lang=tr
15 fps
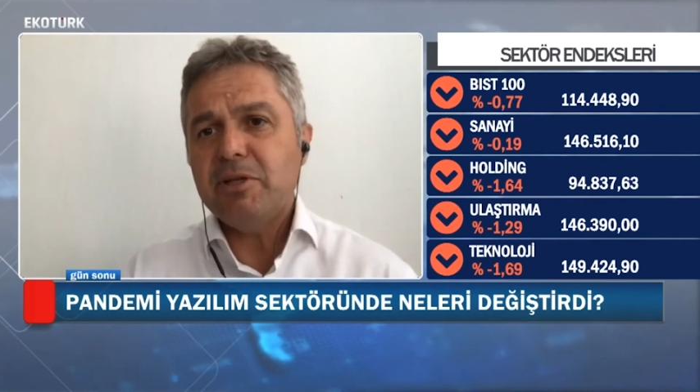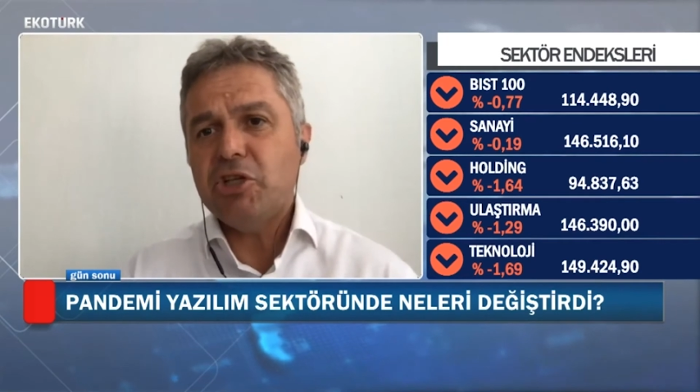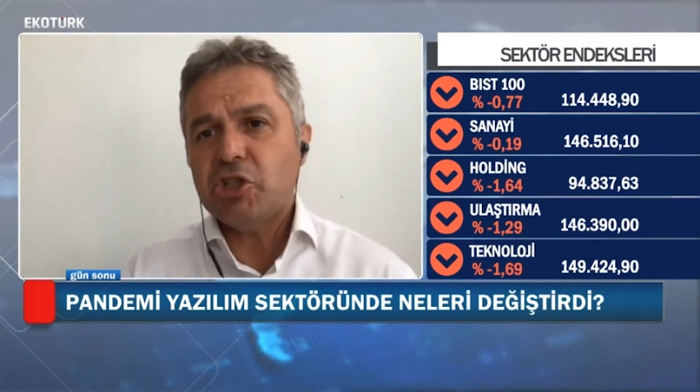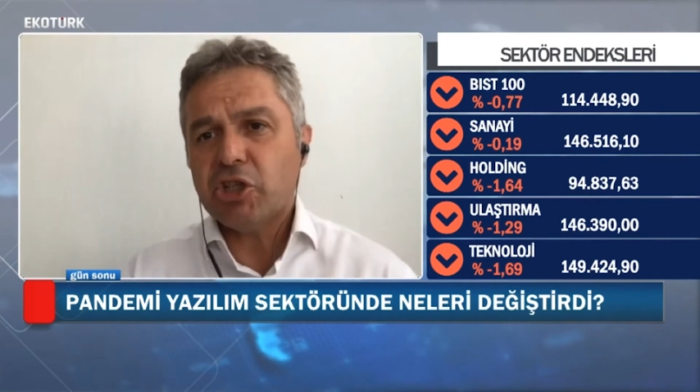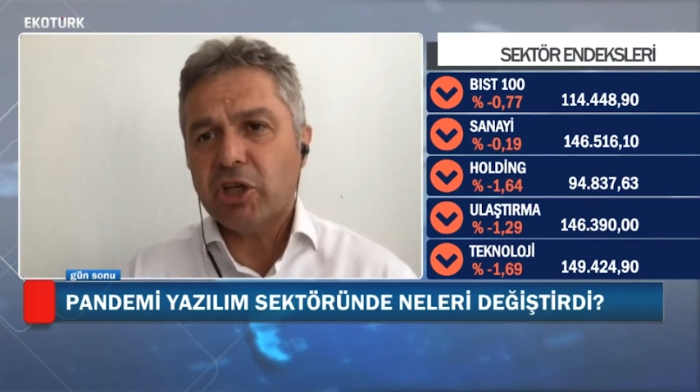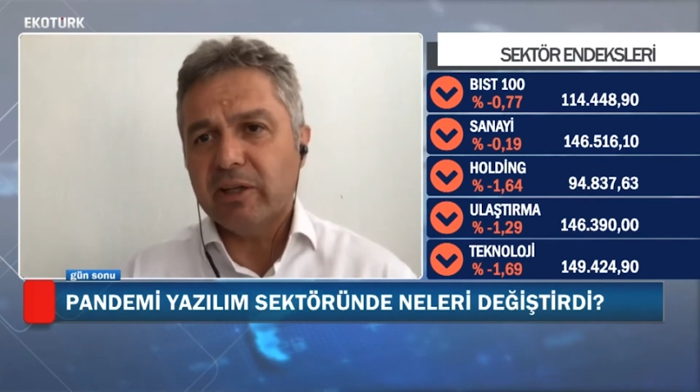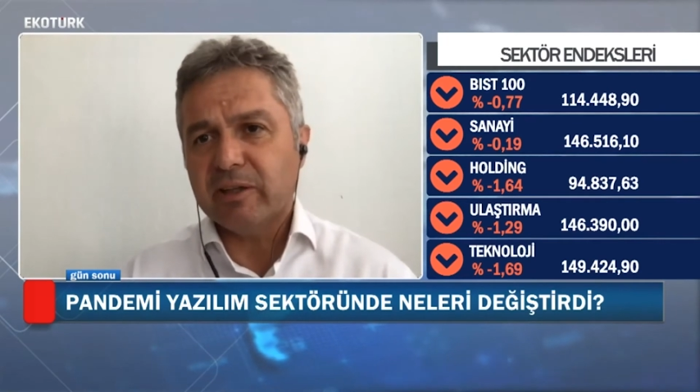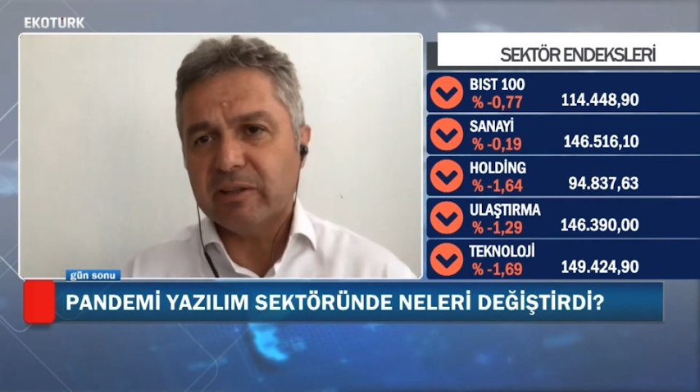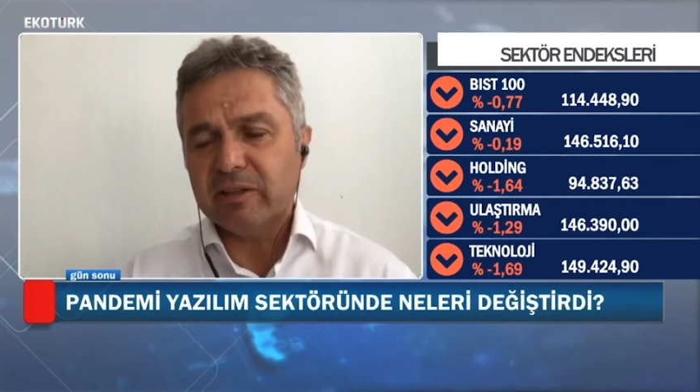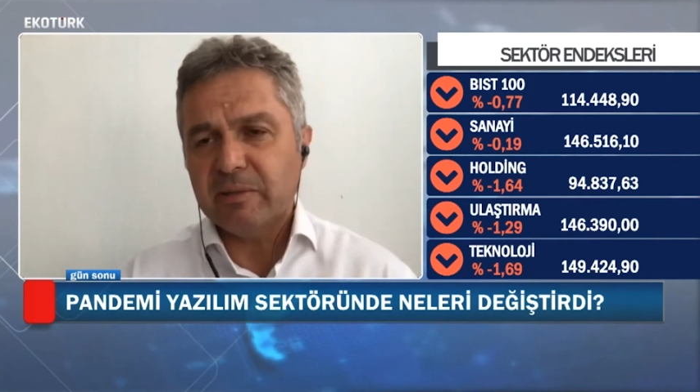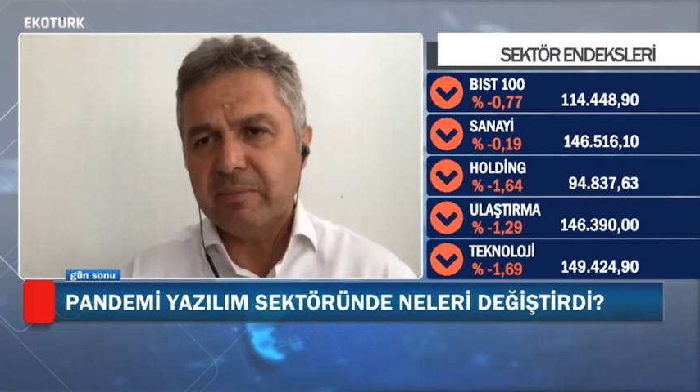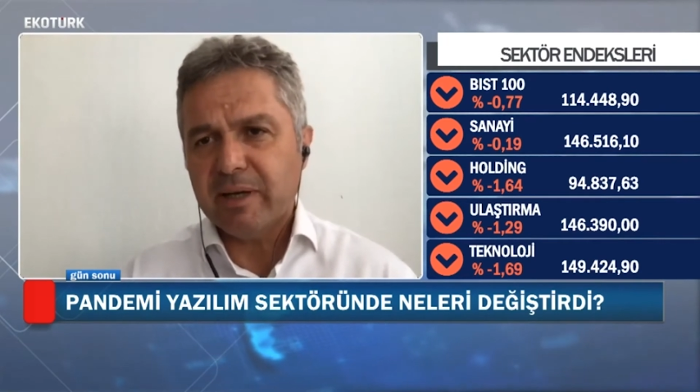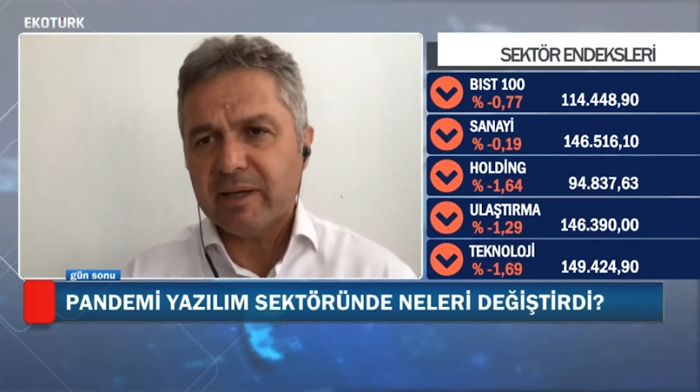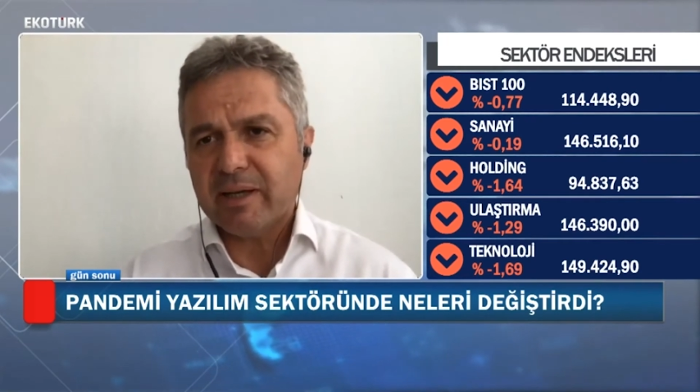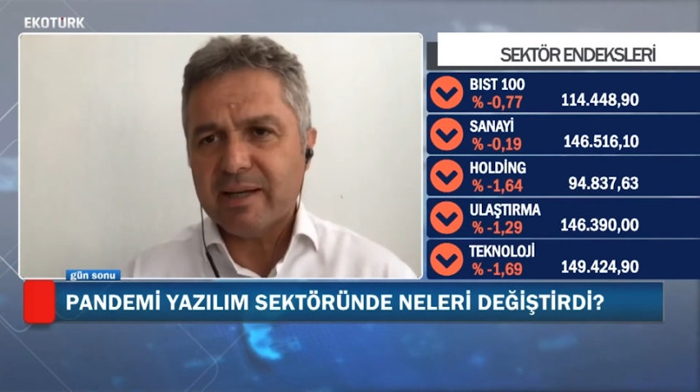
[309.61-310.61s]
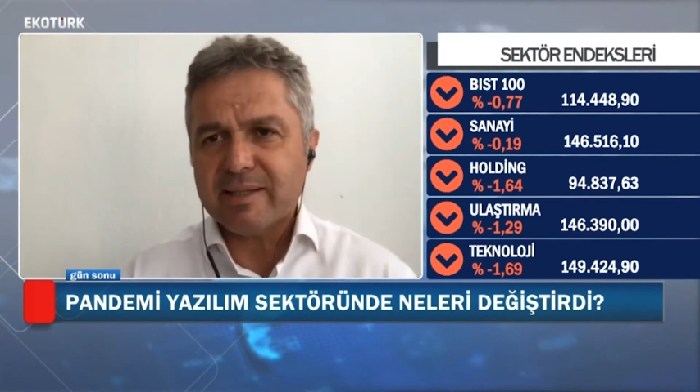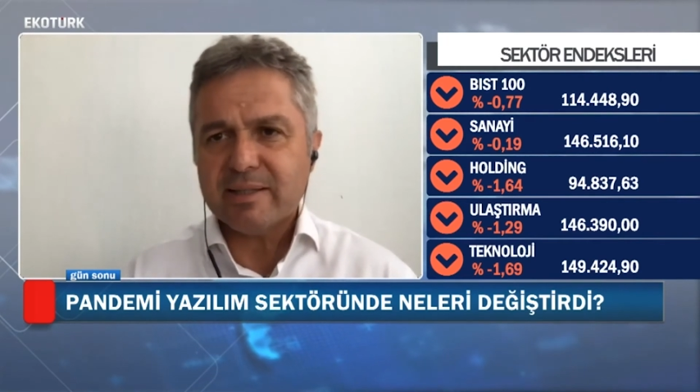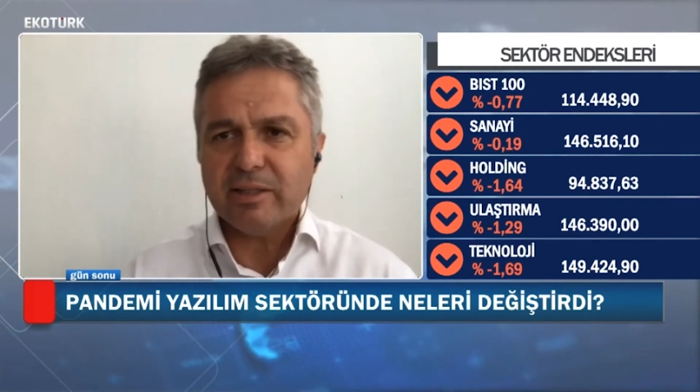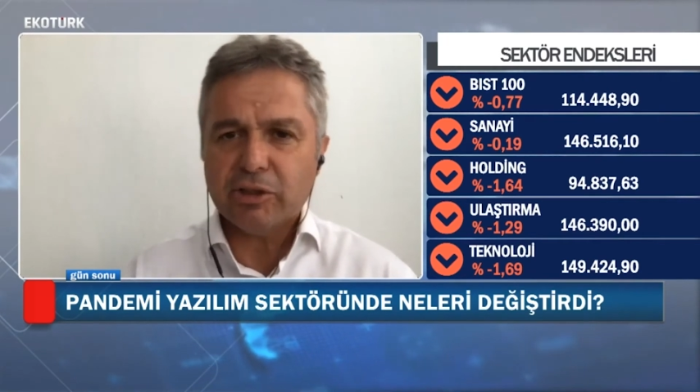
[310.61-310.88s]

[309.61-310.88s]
yeni bir iş alanı demek.